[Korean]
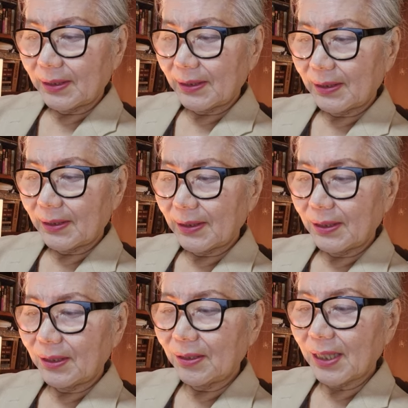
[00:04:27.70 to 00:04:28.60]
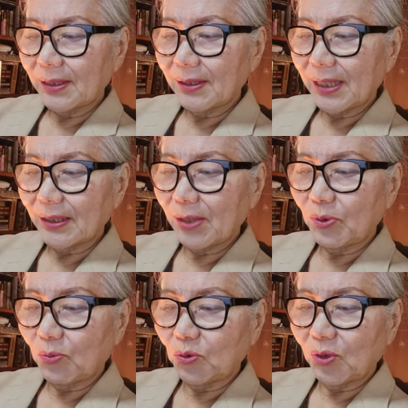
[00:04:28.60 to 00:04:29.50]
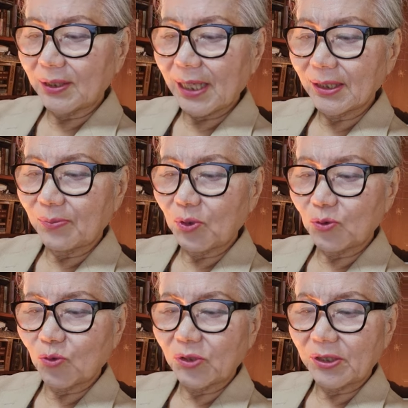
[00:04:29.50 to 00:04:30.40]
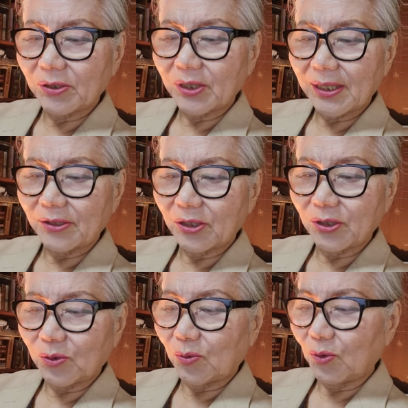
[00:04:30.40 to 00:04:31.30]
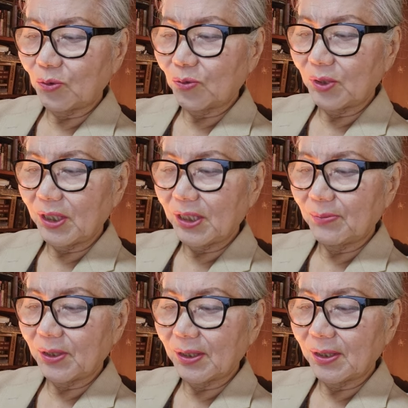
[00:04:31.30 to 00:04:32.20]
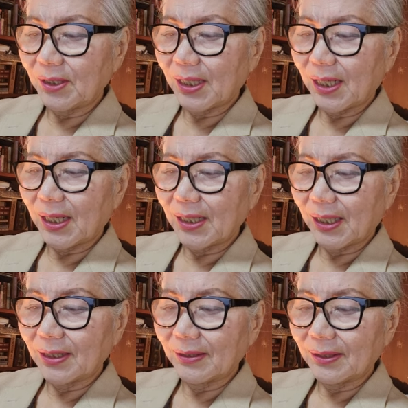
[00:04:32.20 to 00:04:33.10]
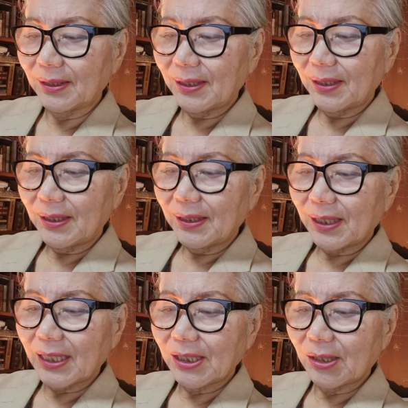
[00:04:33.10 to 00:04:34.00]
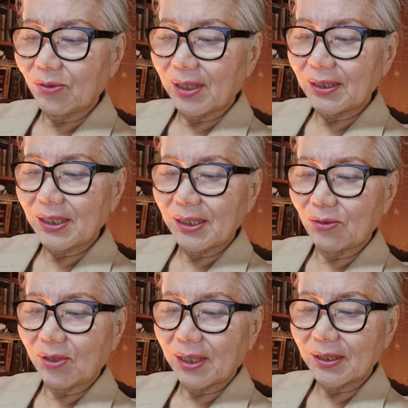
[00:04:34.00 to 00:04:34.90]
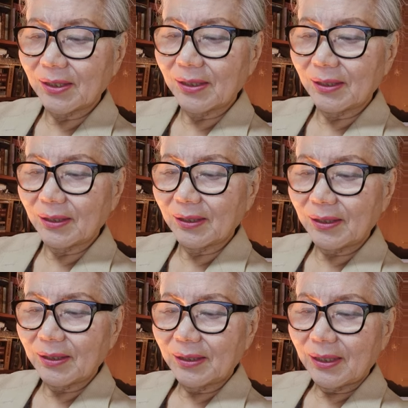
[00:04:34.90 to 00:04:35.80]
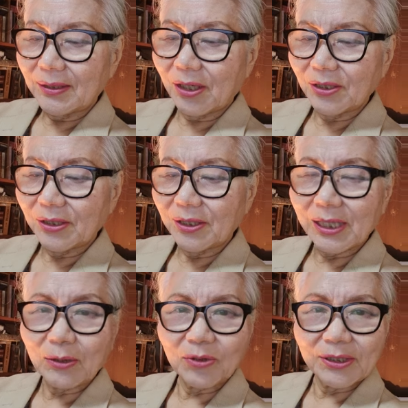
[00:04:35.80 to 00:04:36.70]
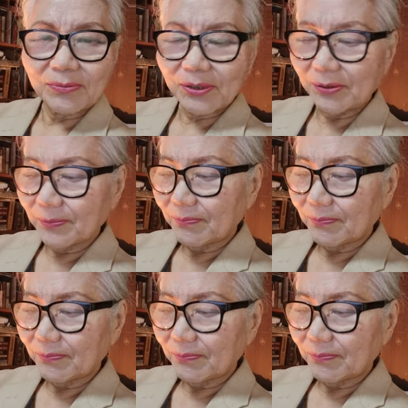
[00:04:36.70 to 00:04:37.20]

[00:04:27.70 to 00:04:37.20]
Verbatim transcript: 에, 예, 여당 당대표 모두가 당대표로 손실색이 전혀 없고 모두 이재명을 능가하는 가치관과 실력과 에, 예, 경쟁력을 갖고 있으며